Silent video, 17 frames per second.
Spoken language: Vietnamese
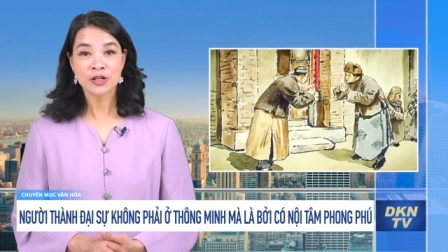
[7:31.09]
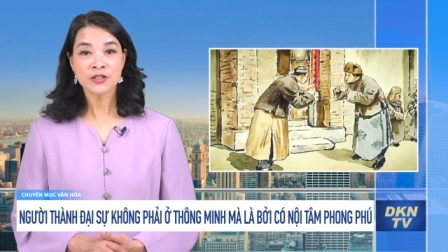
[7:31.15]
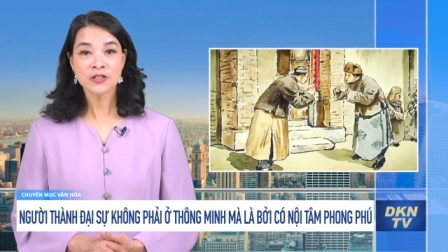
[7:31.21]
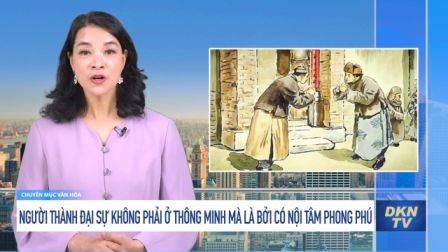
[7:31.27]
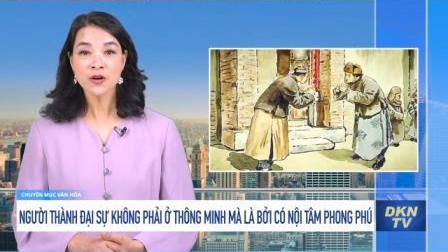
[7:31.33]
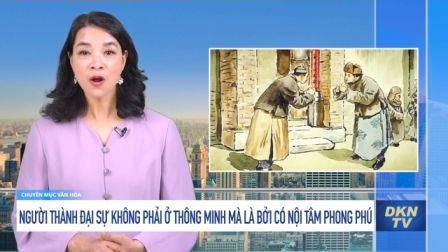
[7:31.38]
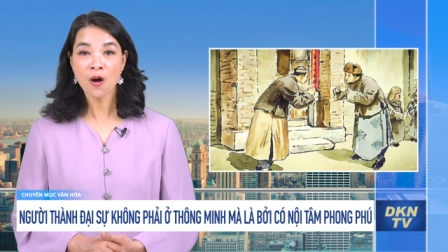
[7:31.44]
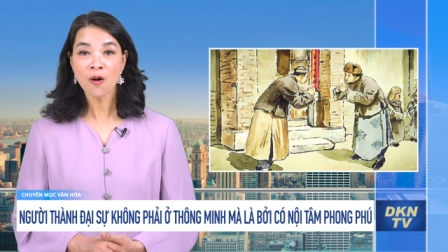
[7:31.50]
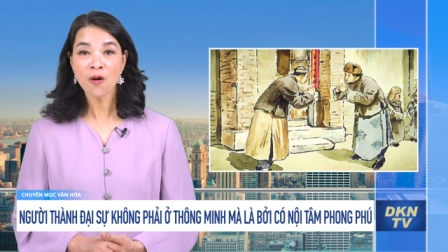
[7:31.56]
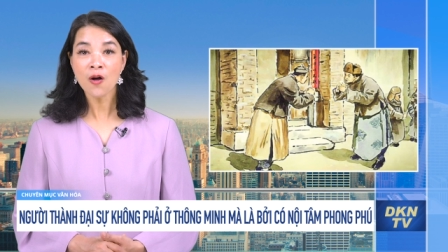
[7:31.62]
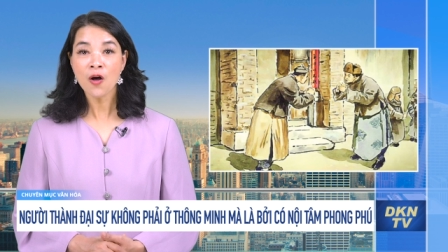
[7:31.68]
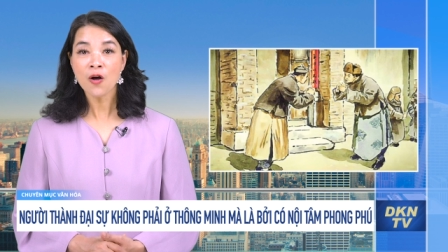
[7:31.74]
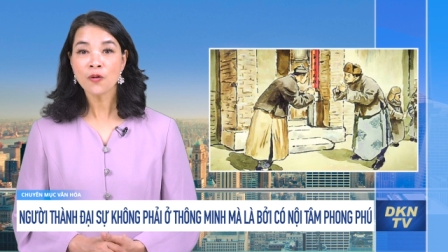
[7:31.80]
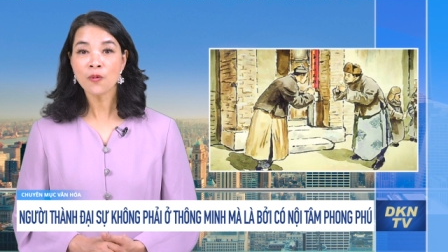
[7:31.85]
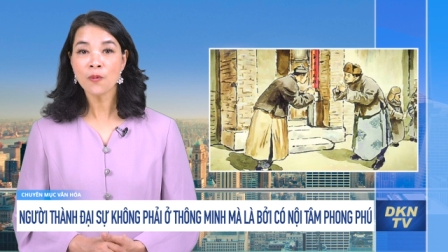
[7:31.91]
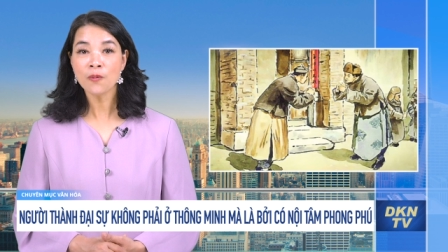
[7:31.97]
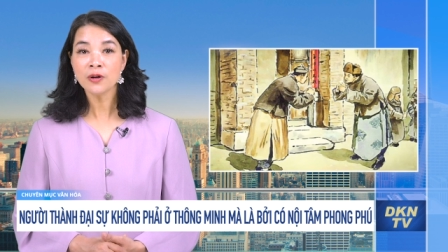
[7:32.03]
do đó
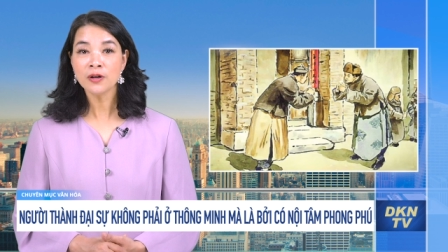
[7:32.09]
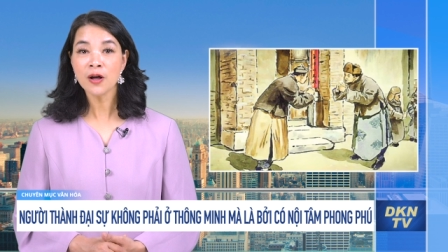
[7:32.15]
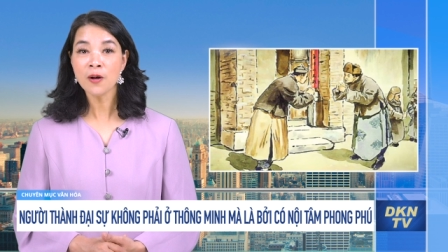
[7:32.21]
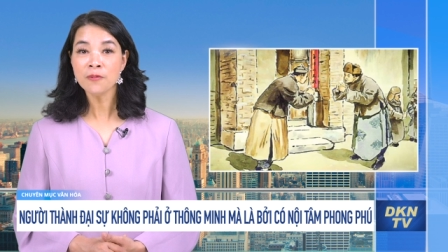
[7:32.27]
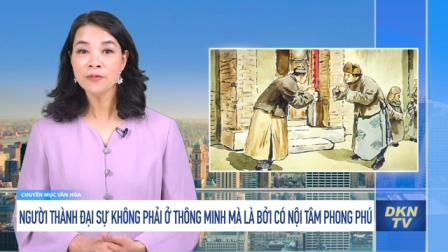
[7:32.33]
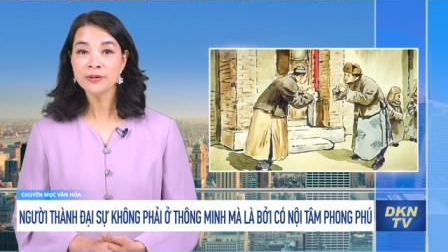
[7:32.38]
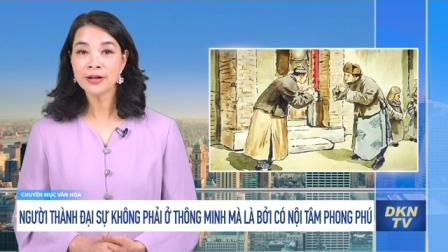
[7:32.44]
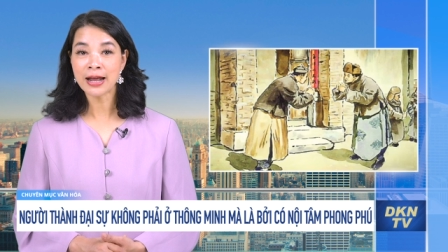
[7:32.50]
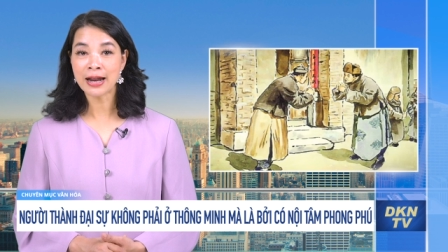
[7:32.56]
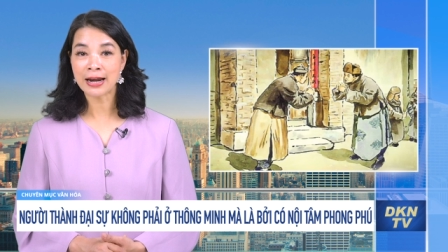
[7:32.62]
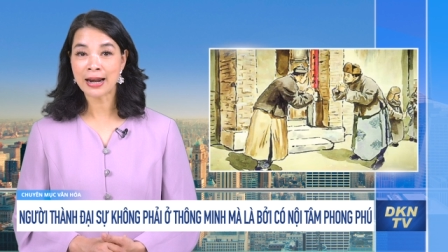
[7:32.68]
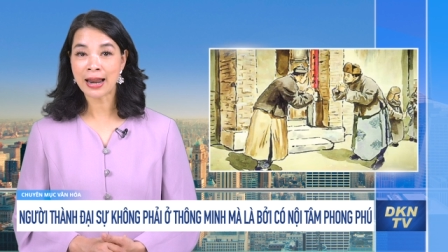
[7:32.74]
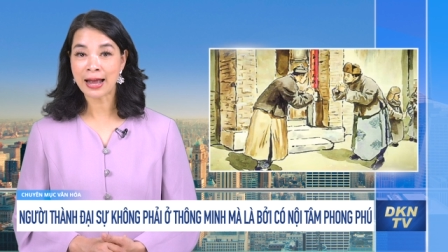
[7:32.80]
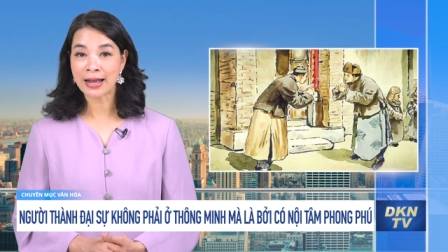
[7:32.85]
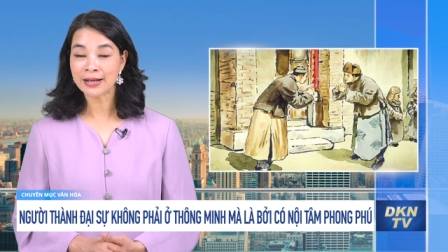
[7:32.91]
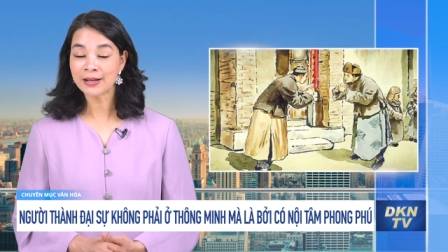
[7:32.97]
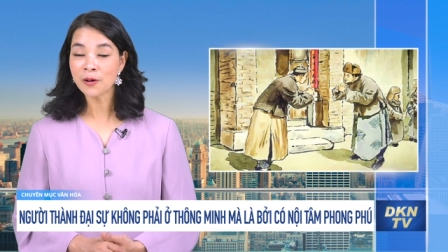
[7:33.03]
cũng không để
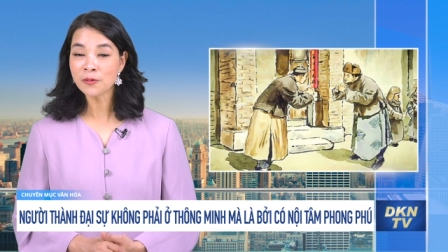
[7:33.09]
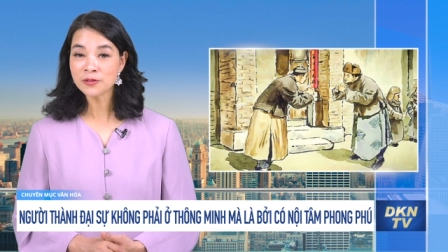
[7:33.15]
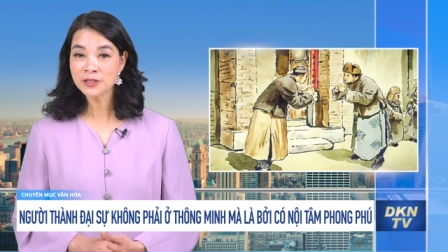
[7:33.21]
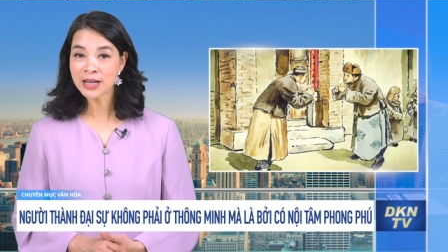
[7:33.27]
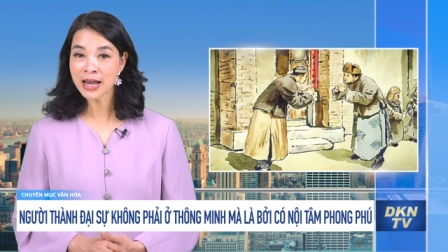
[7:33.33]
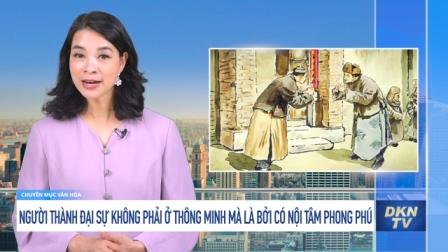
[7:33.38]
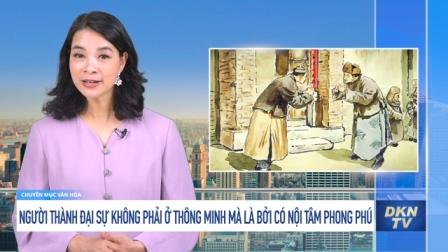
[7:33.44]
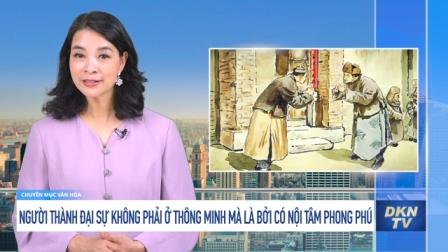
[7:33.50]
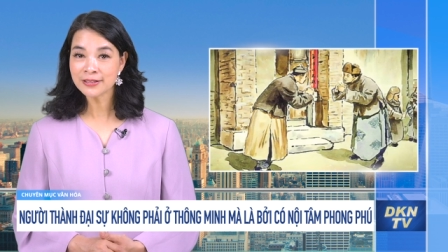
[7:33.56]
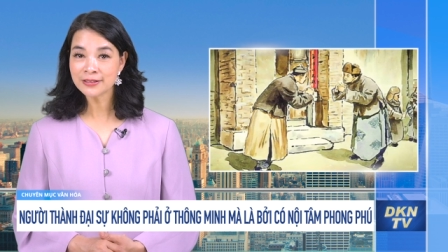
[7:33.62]
lại góc chết.